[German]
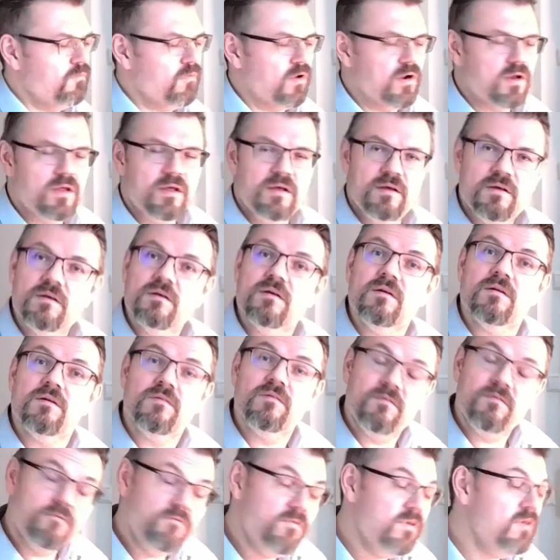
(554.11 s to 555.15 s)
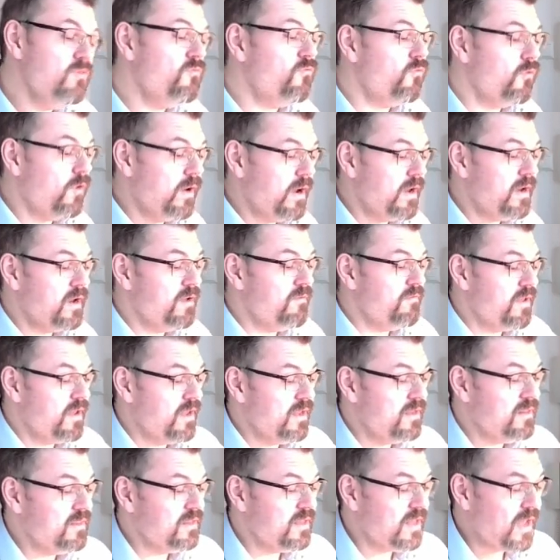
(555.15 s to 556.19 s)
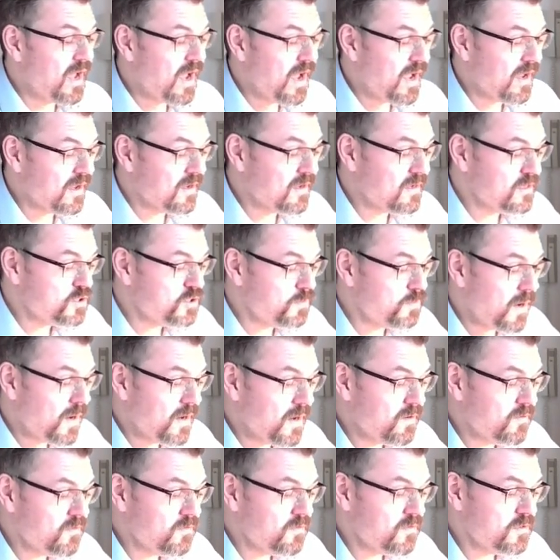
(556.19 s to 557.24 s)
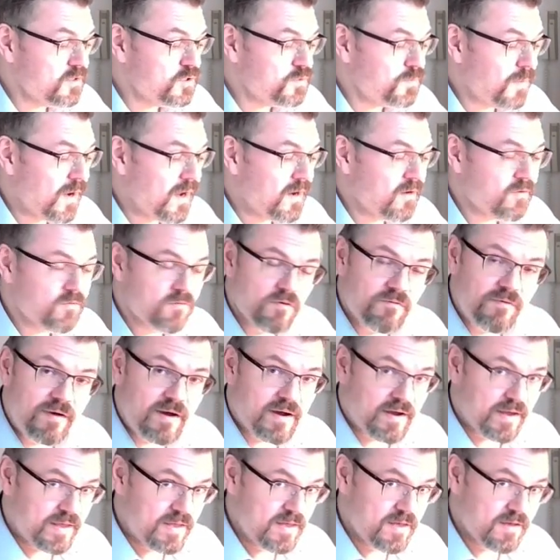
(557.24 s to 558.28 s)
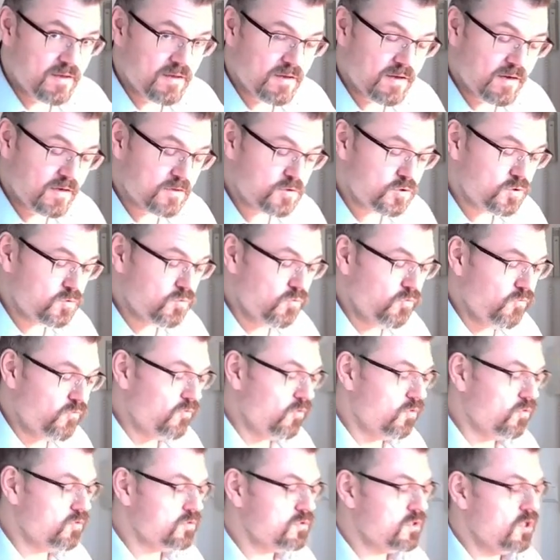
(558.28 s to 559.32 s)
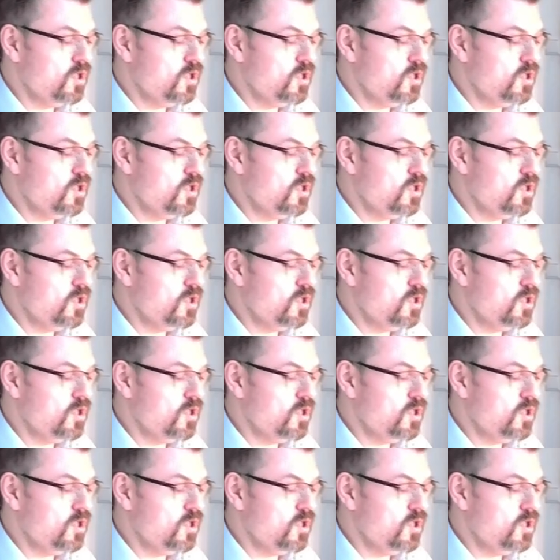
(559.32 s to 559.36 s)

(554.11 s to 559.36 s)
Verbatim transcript: wenn ich, wie vorhin erwähnt, die Ankerspannung und die Spannung da variieren kann, stufenlos,